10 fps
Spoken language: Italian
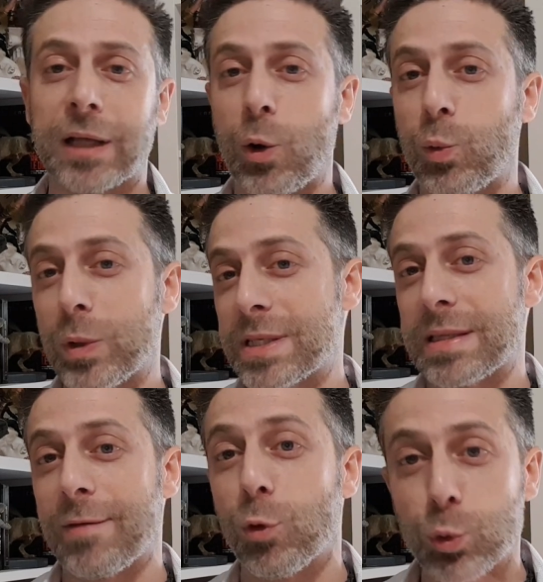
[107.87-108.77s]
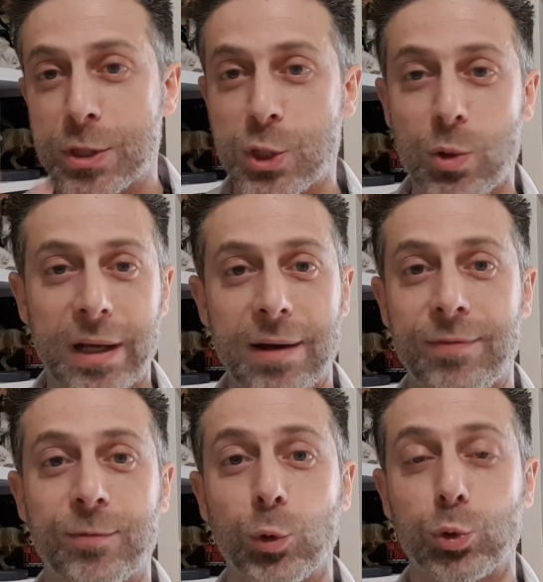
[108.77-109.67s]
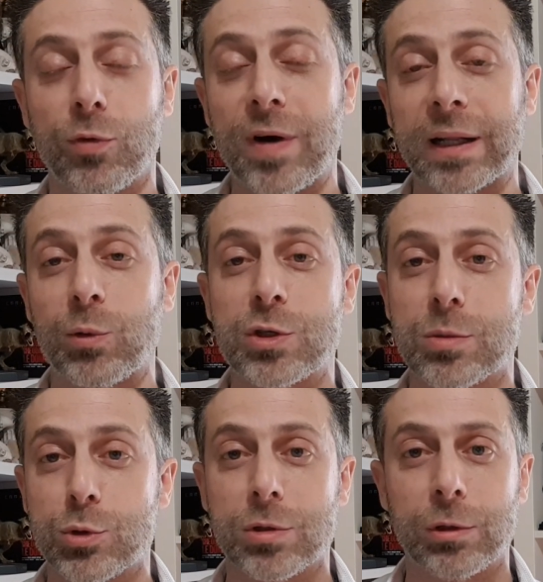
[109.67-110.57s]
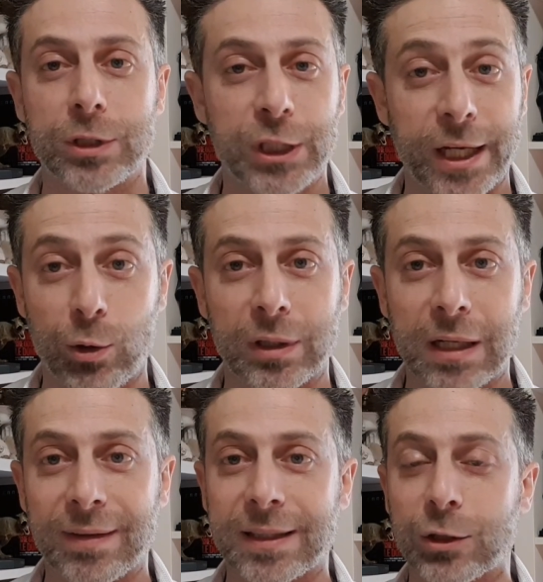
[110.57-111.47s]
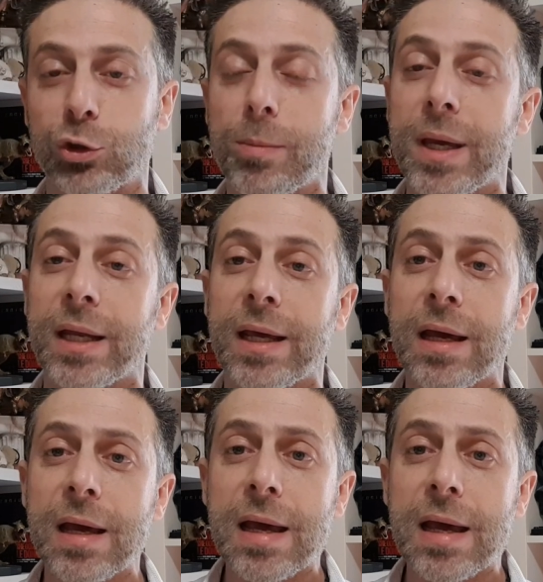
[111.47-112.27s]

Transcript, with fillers: da, questa evoluzione che ha voluto fare da questo muso delle uccelle che non andava tanto bene,